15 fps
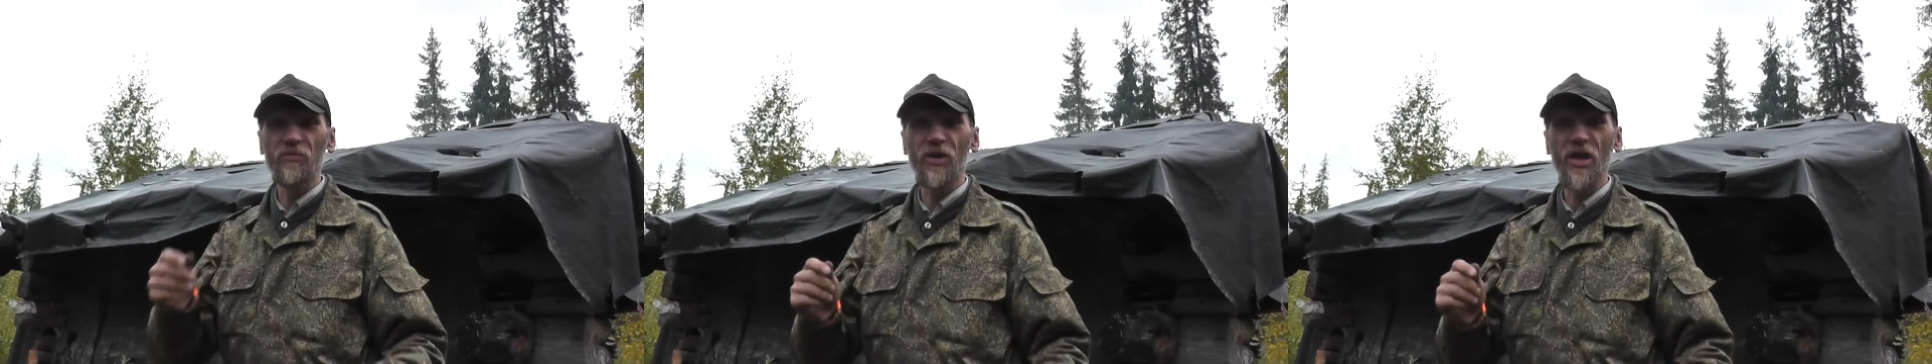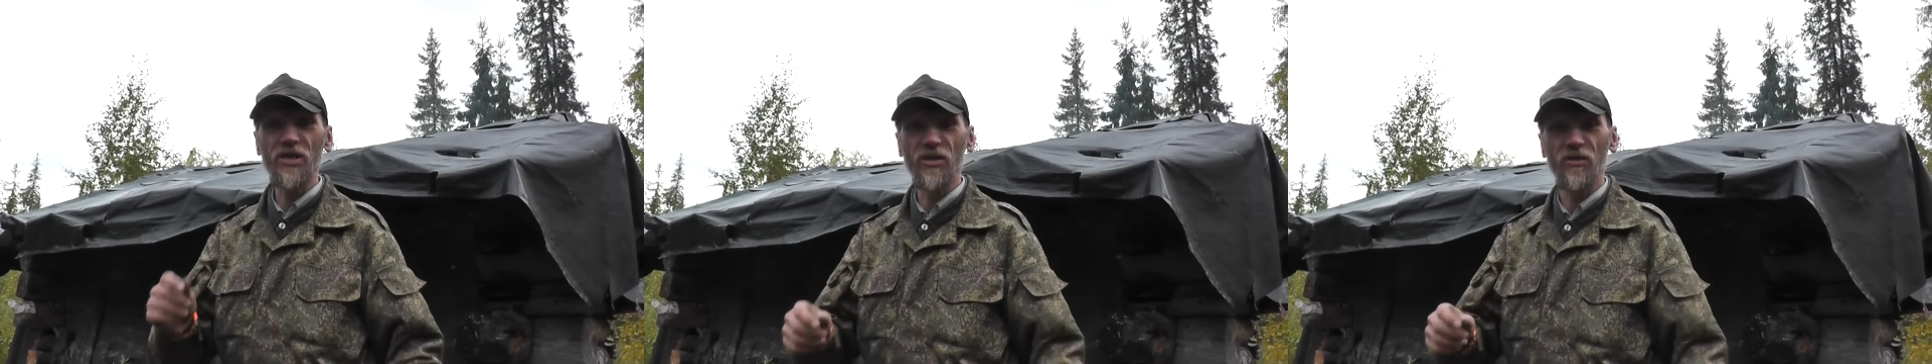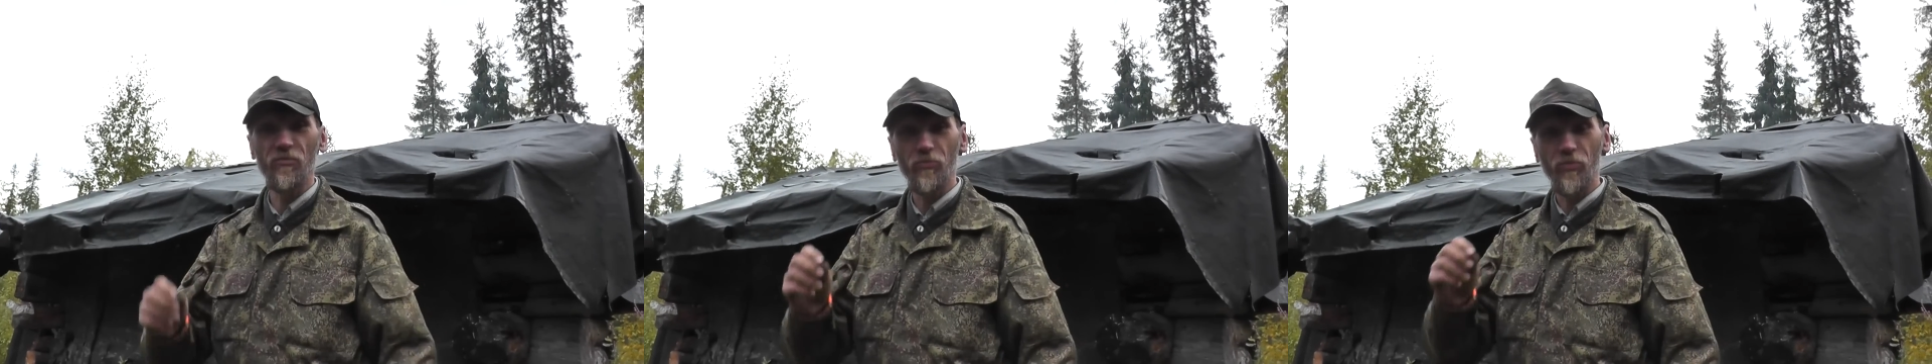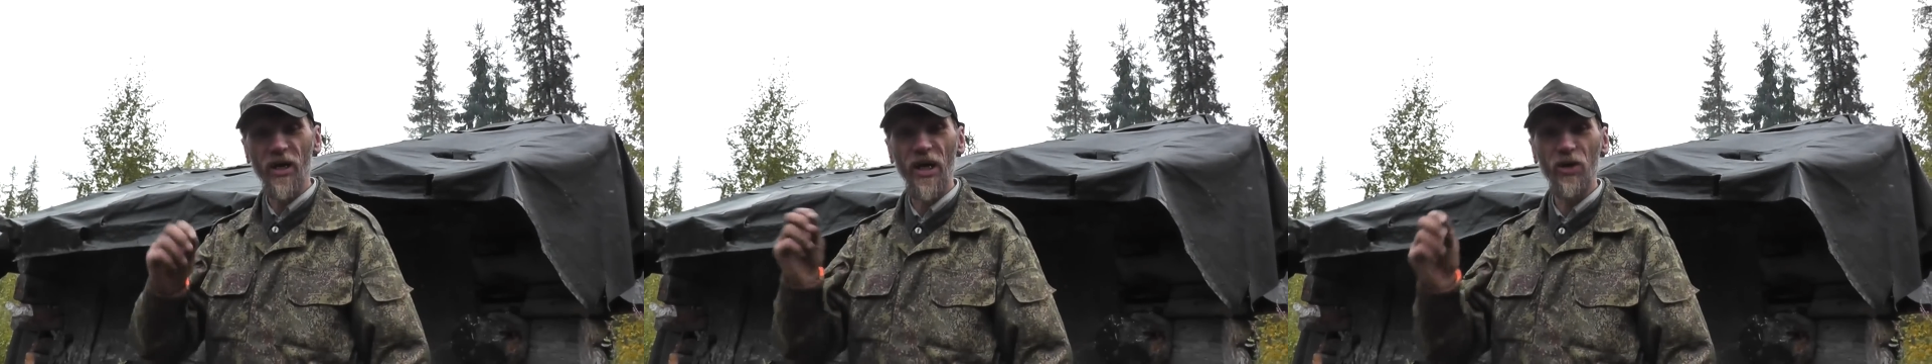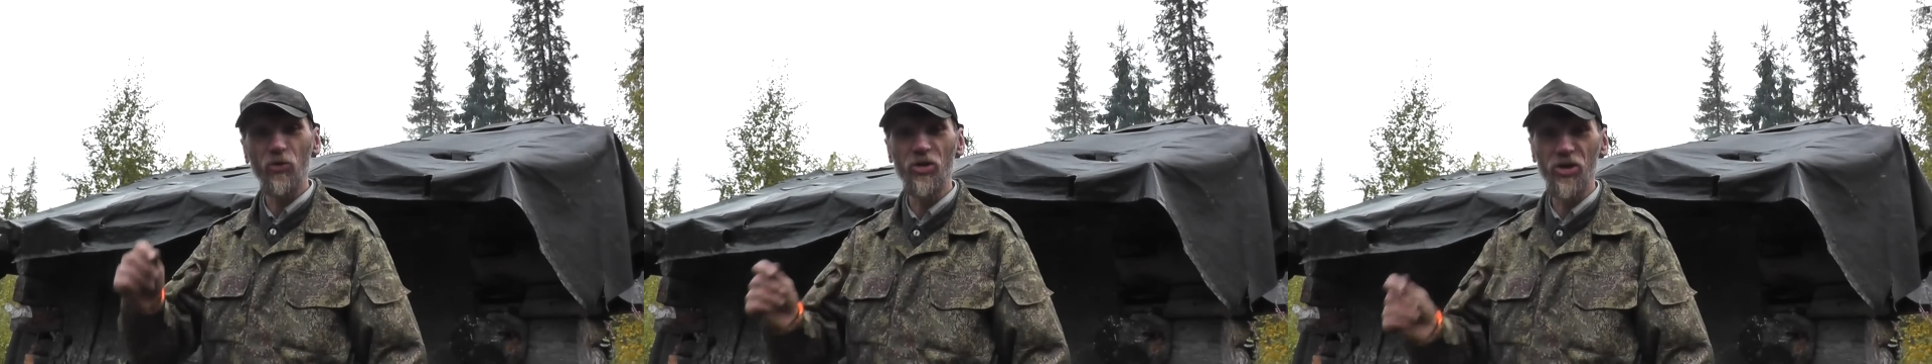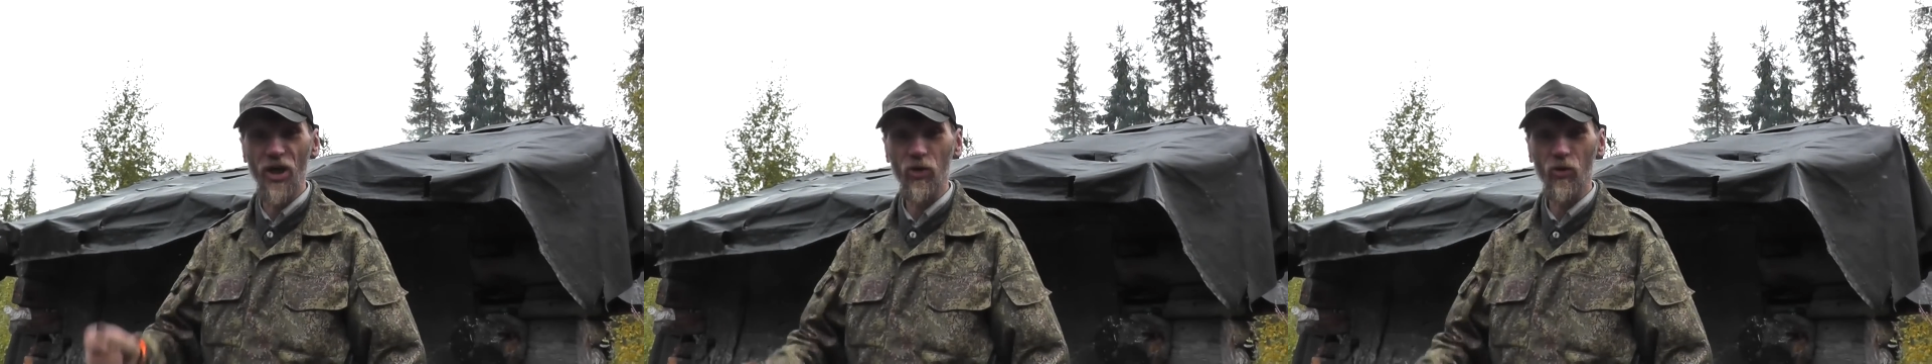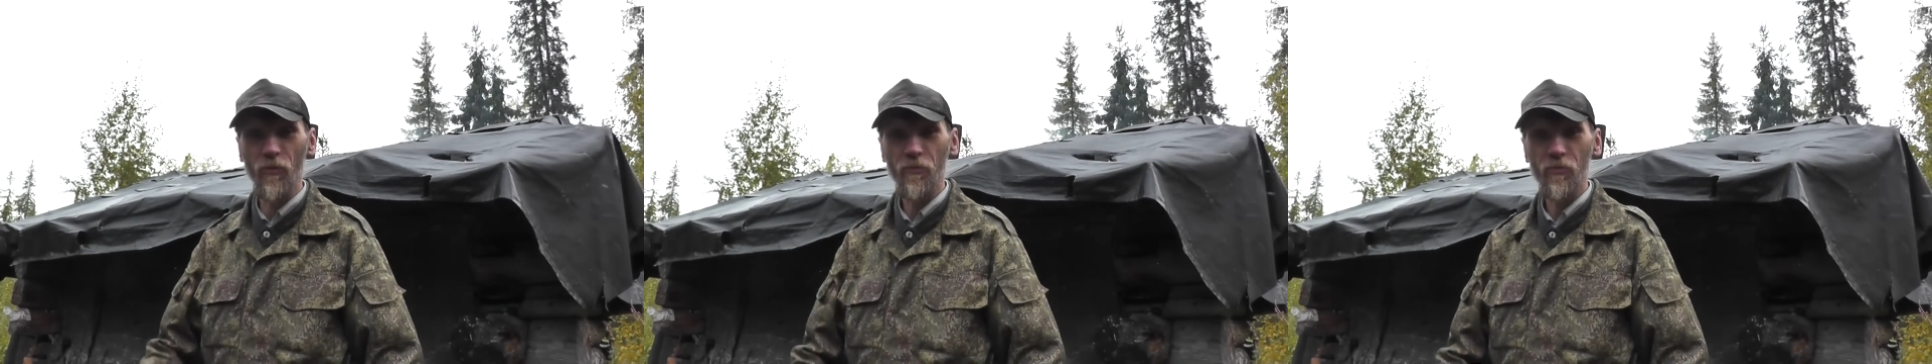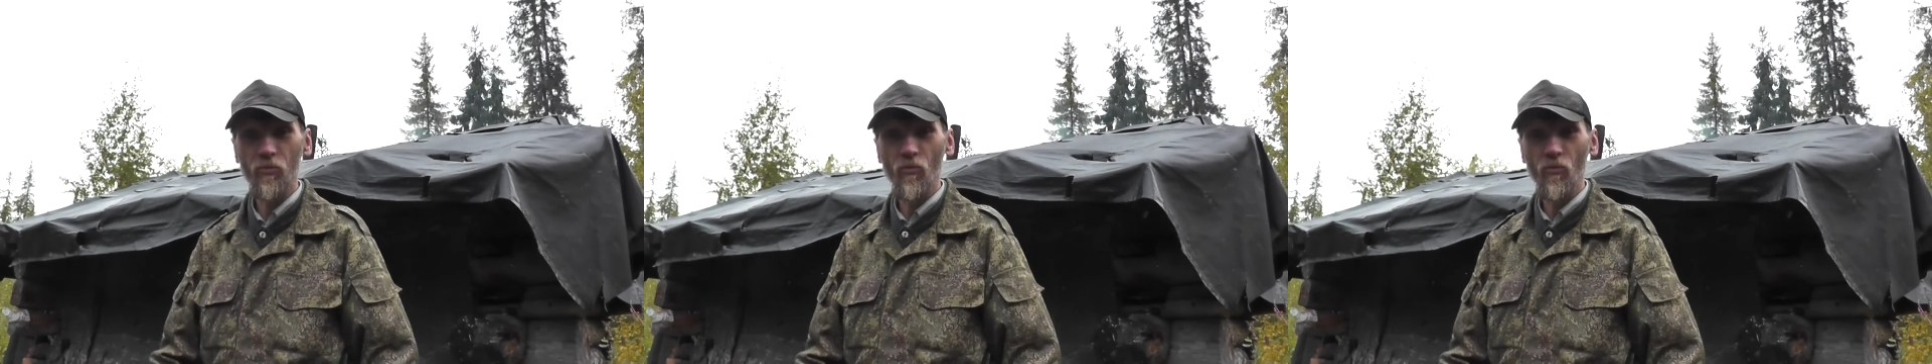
браться по радиоделу.